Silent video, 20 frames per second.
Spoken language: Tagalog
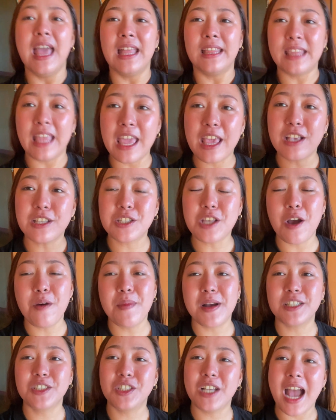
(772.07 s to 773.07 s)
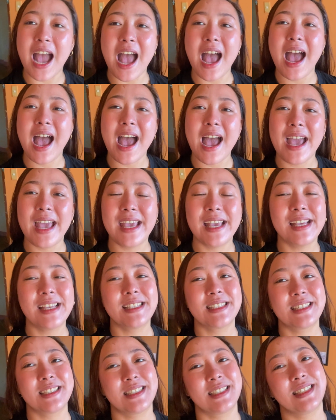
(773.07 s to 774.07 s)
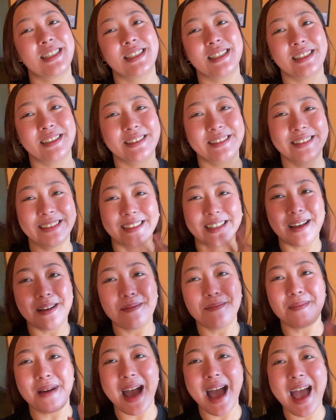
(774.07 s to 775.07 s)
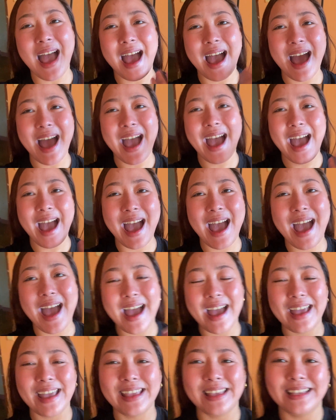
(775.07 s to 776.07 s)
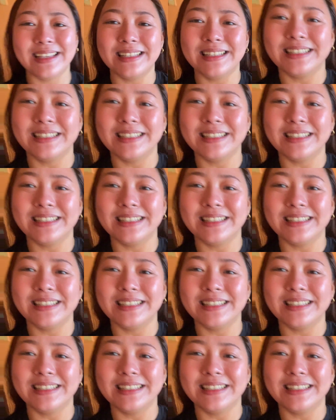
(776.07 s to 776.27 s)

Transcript: Thank you so much guys! Bye!